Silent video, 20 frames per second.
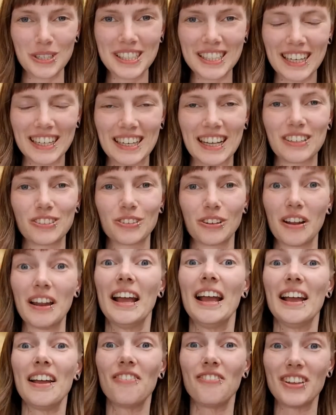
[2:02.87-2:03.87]
Hund trainieren, sondern
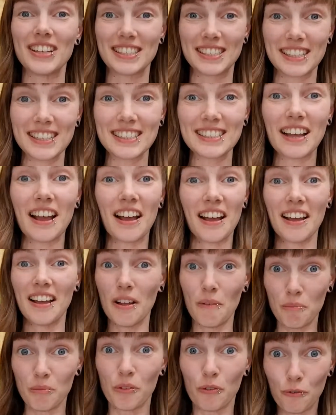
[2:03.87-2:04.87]
wir sind ja
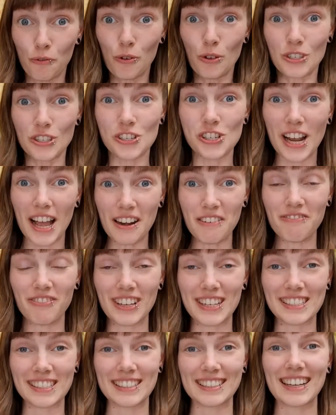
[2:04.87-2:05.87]
physisch
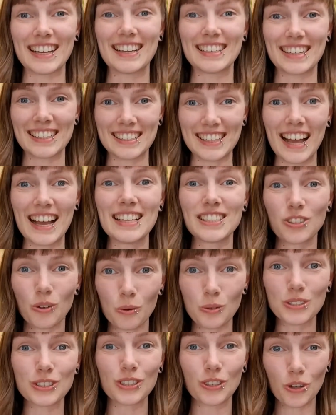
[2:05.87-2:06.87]
anwesend. Das heißt,
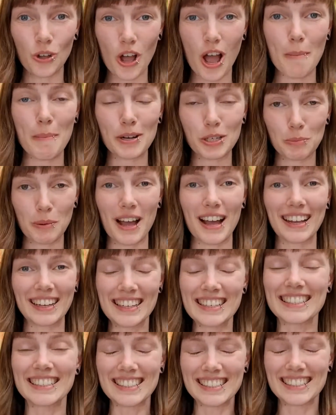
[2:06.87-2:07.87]
unsere Körpersprache
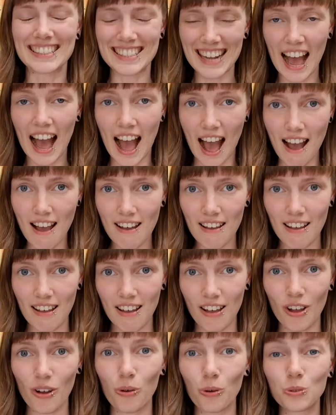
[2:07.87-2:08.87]
ist da
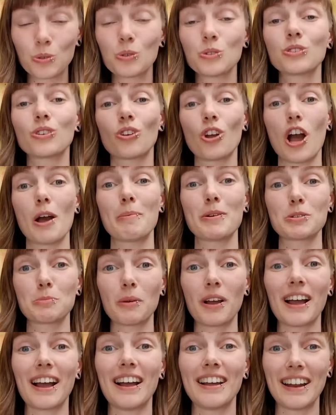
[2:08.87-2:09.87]
und unsere
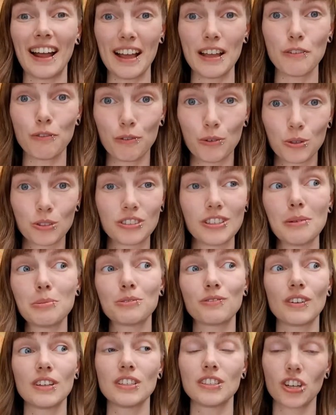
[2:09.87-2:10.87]
Körpersprache hat Einfluss.
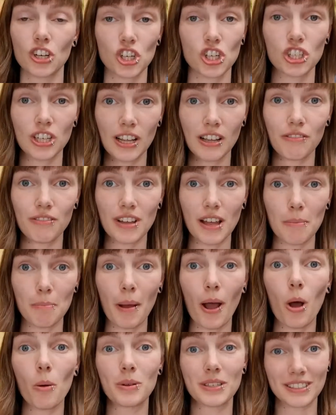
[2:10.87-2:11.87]
Selbst wenn ich da stehe wie ein
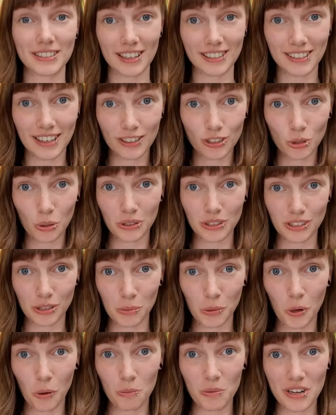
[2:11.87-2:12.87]
Baum, ist das ja
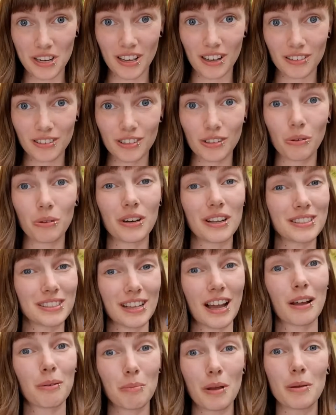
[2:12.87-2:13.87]
trotzdem Kommunikation. Das
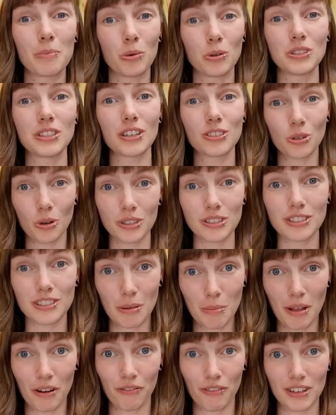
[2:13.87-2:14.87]
sagt meinem Hund ja
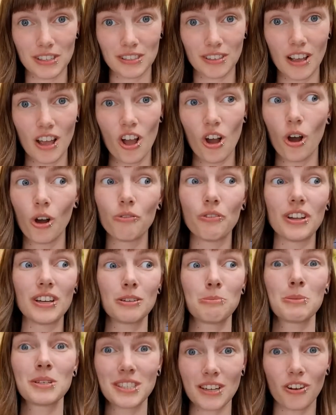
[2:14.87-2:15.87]
trotzdem etwas. Und wenn
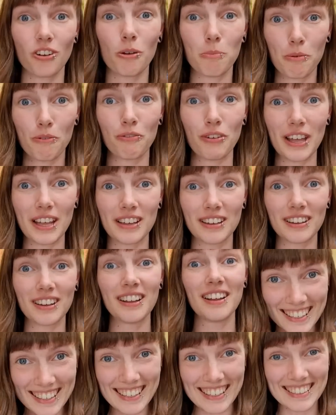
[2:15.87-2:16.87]
ich mich dann noch bewege,
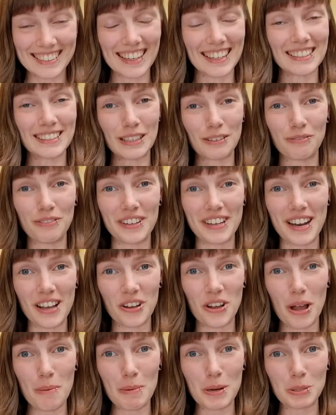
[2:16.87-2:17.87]
dann sind wir in der
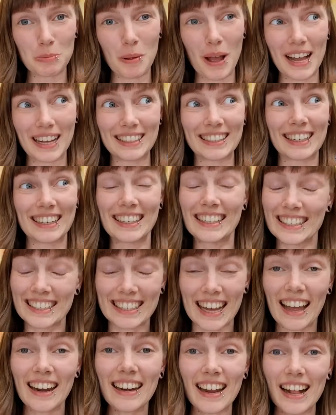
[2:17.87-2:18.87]
Körpersprache drin. Ich
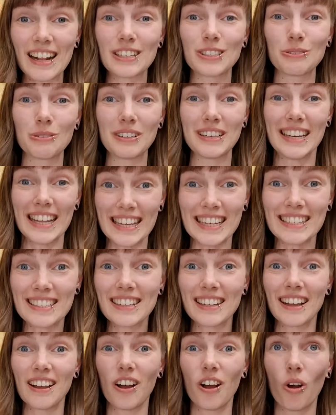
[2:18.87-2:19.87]
kann also
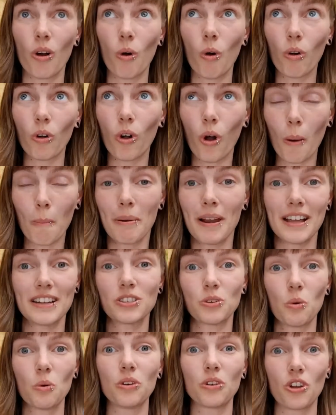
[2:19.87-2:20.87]
nicht
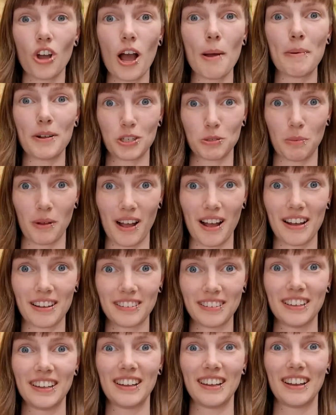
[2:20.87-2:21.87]
komplett ohne
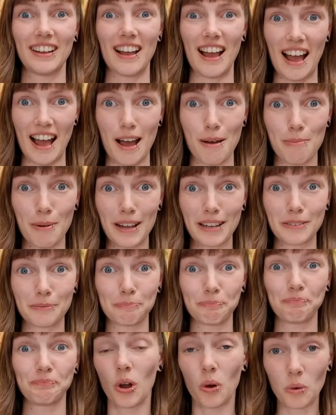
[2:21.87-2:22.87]
Körpersprache
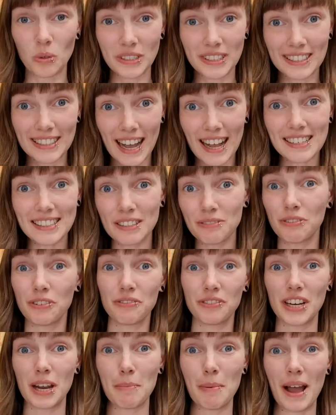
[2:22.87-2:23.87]
arbeiten. Und da sind
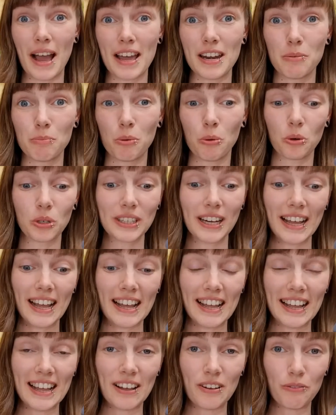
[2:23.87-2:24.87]
wir wieder bei einem Punkt,
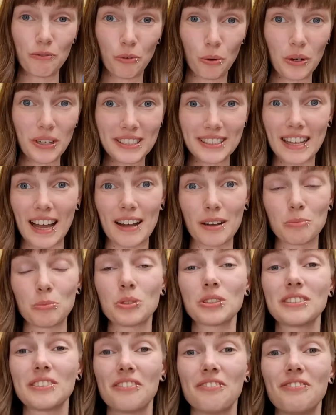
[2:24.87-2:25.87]
wo ich sagen
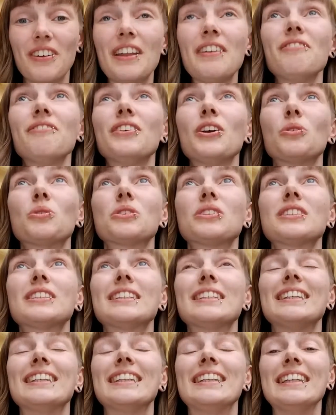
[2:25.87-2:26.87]
muss, wenn wir
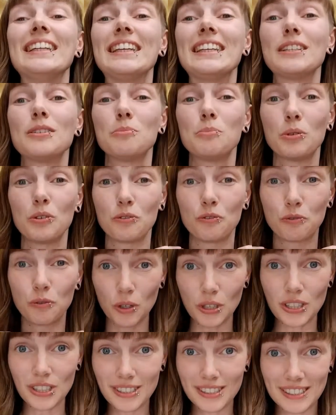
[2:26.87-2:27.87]
uns nicht
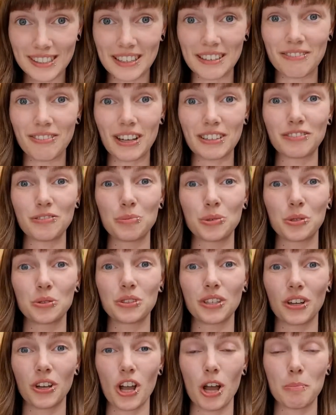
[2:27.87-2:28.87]
bewusst sind, was wir mit
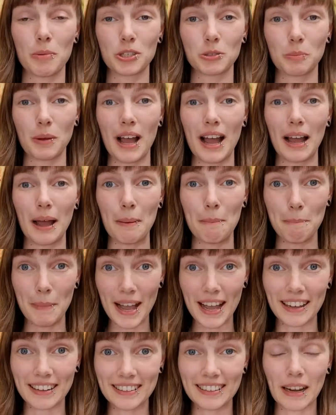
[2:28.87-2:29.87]
unserer Körpersprache
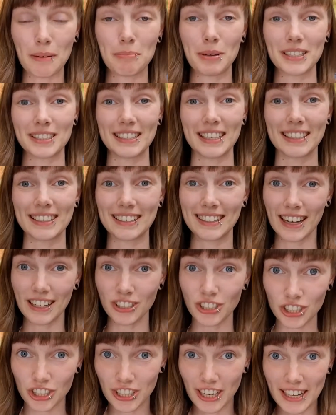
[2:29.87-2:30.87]
machen, dann passiert
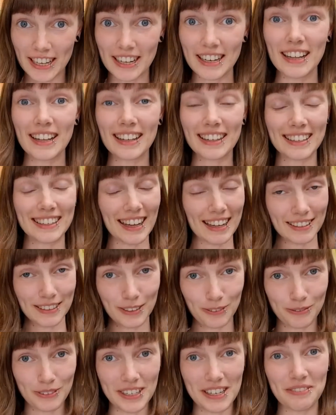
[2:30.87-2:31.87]
ganz schnell
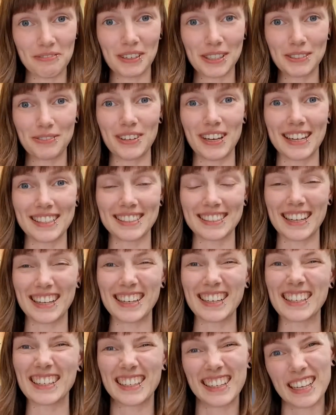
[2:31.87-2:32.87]
ganz viel, was wir
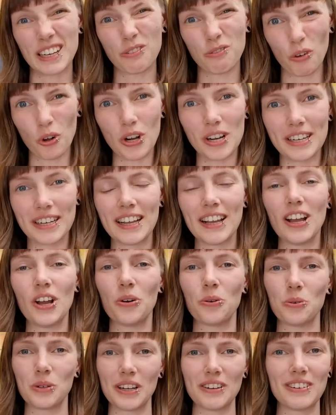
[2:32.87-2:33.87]
letztendlich nicht wollen
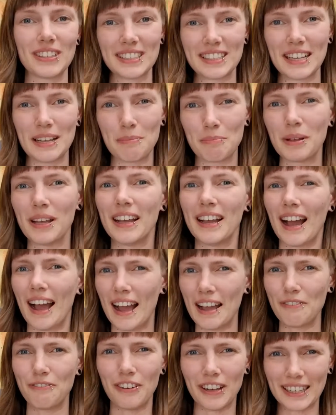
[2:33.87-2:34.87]
oder was eben
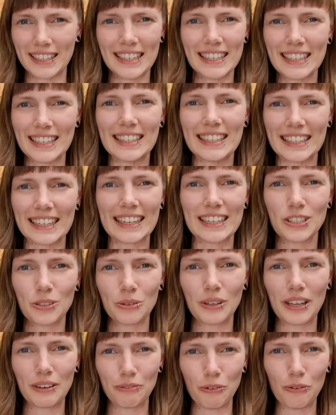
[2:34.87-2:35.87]
einfach nicht in die Richtung
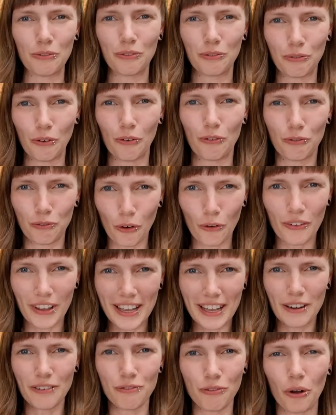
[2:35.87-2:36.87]
geht, wo, wo, wo wir
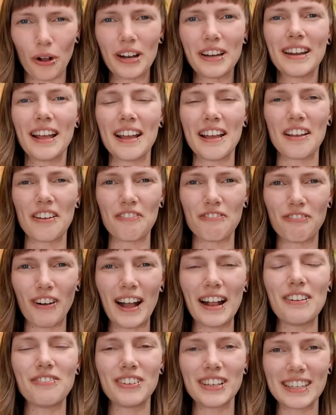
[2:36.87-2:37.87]
hinwollen,
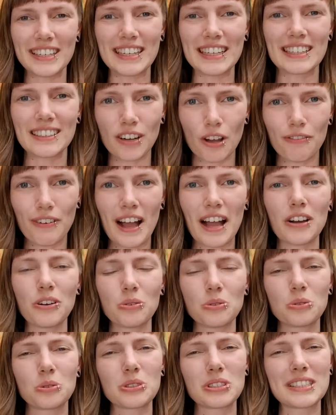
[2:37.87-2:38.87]
weil wir nicht darauf achten
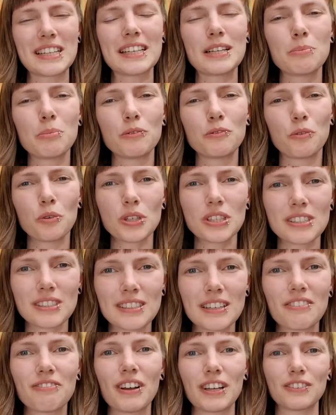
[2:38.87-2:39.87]
und uns nicht bewusst
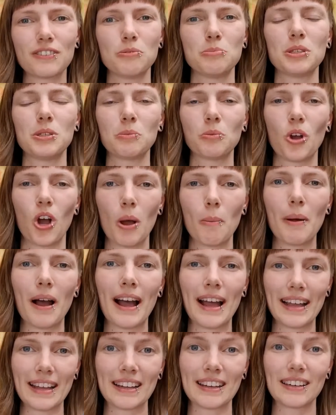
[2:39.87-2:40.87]
sind, was wir mit dem Körper
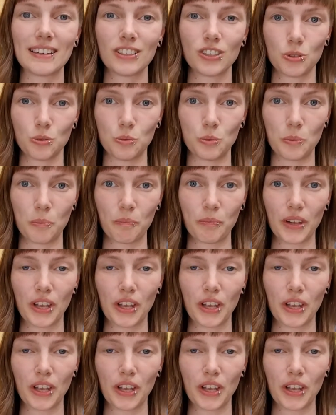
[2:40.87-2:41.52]
eigentlich tun.